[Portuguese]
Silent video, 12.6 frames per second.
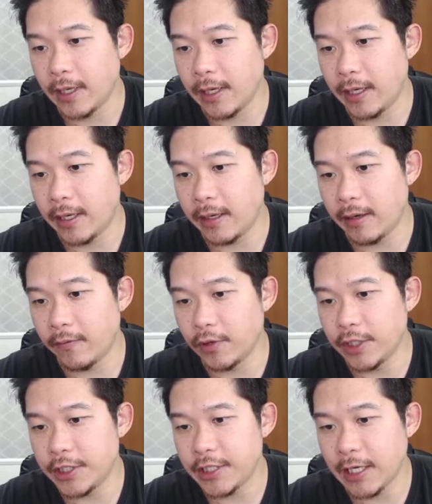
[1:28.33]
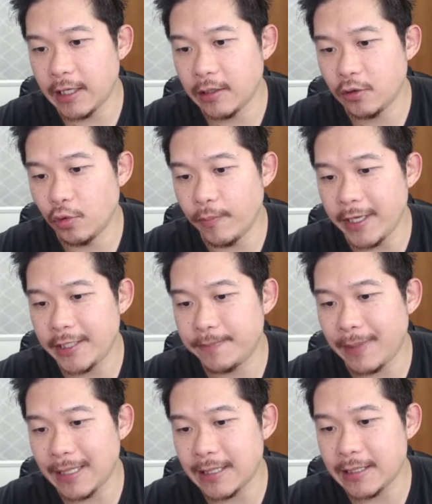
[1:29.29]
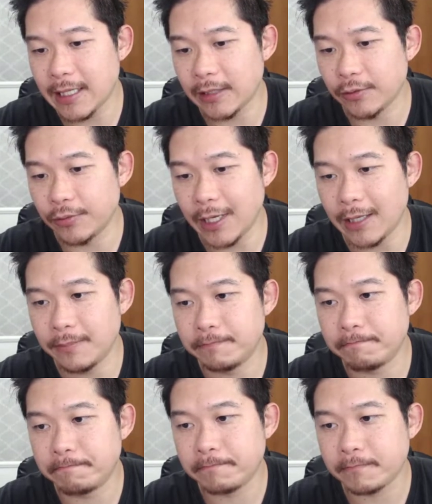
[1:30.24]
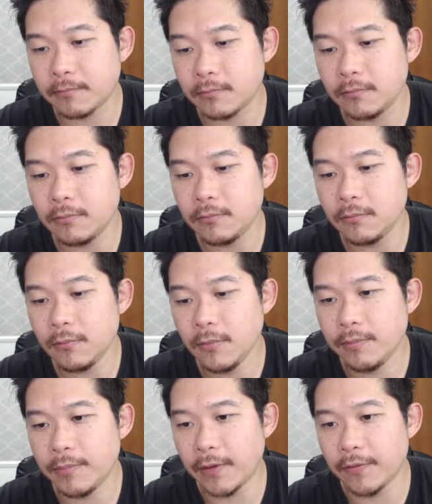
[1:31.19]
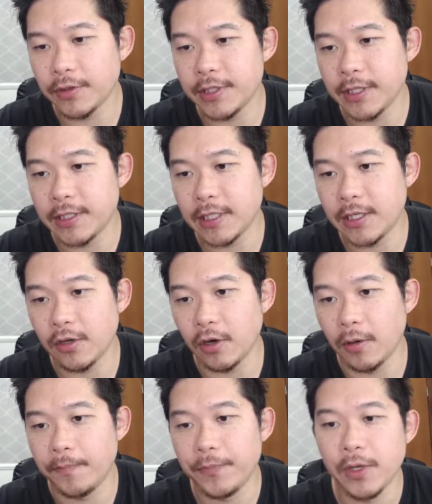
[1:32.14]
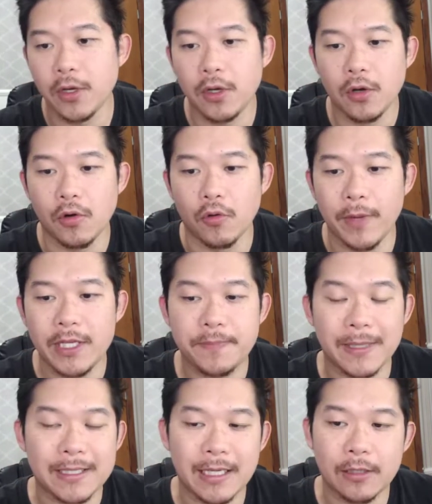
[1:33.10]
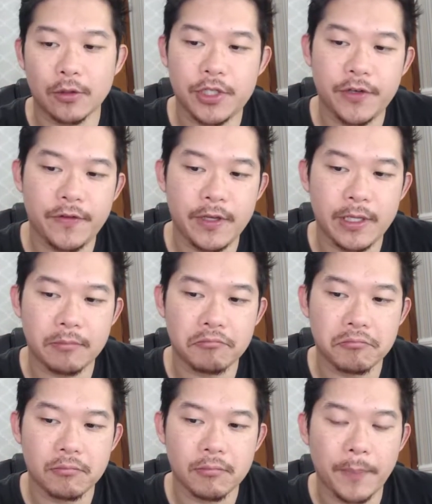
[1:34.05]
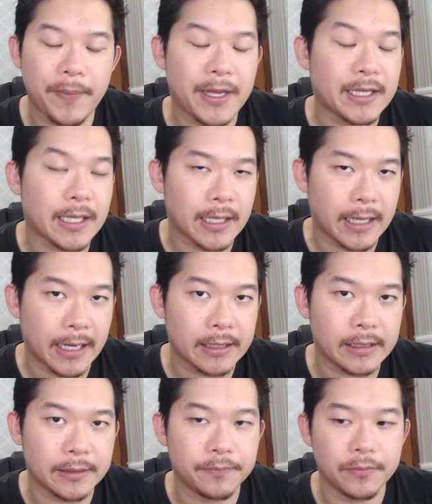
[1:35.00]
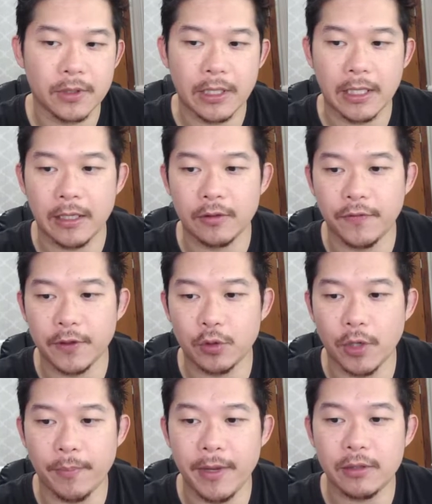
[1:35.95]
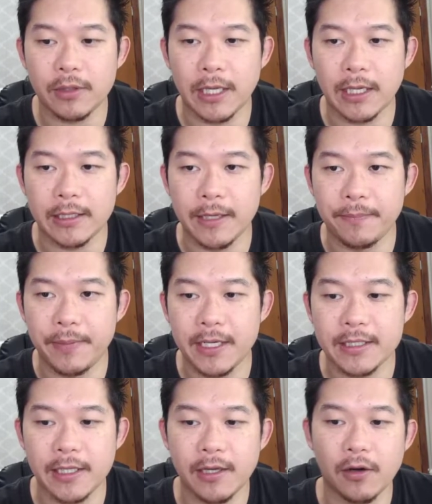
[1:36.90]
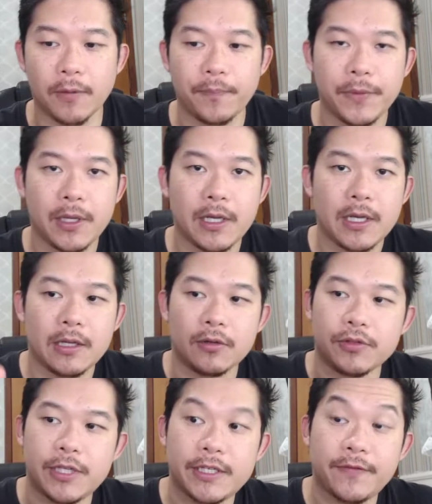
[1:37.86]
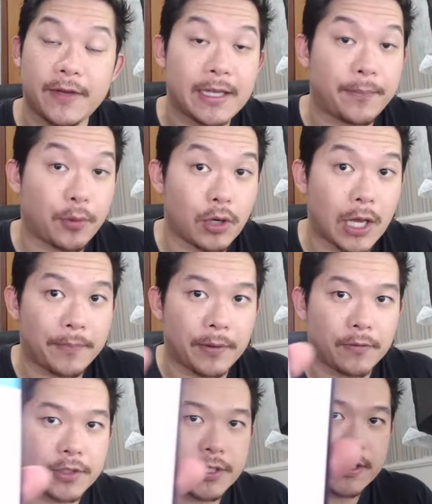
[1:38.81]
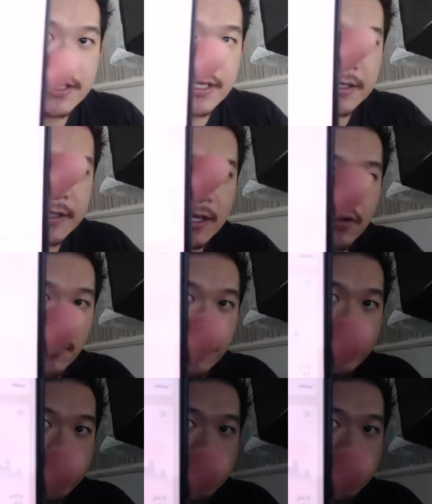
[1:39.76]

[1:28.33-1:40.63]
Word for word: É, eu vou deixar do mês passado, tá? Para vocês aqui, ó. O mês passado eu tive uma pequena queda na, no faturamento da, da empresa, né, ó. Não sei se vai dar para olhar para vocês aí, tá, ó.